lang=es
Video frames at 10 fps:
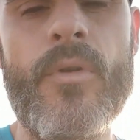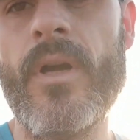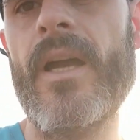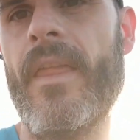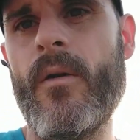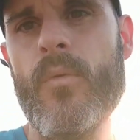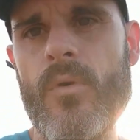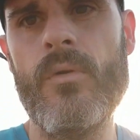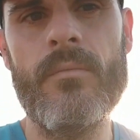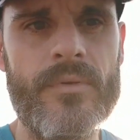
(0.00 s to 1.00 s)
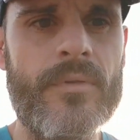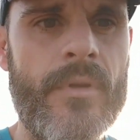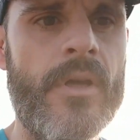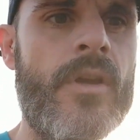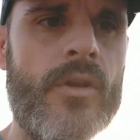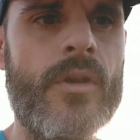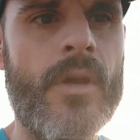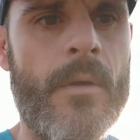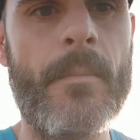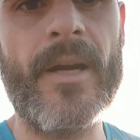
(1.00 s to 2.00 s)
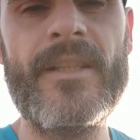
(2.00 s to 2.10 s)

cada uno partimos